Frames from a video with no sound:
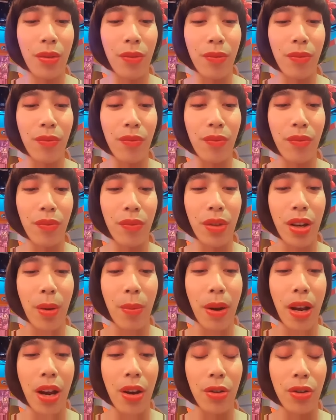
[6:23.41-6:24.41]
嗯，要
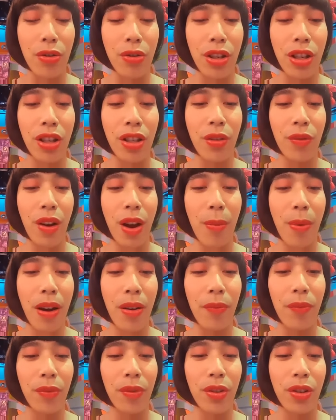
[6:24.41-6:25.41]
陪好兄弟吃饭
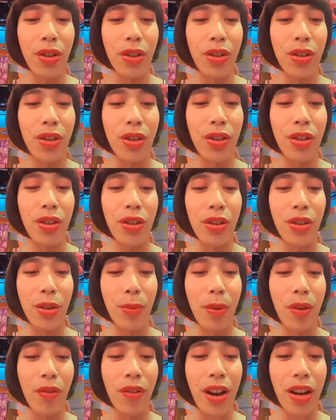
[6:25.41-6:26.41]
吗？吃什
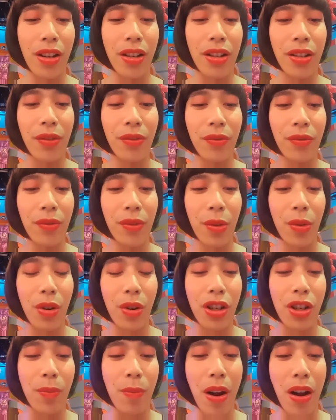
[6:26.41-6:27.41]
么饭呢？我
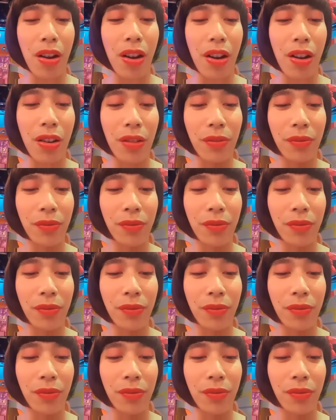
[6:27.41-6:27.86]
吃饱喽。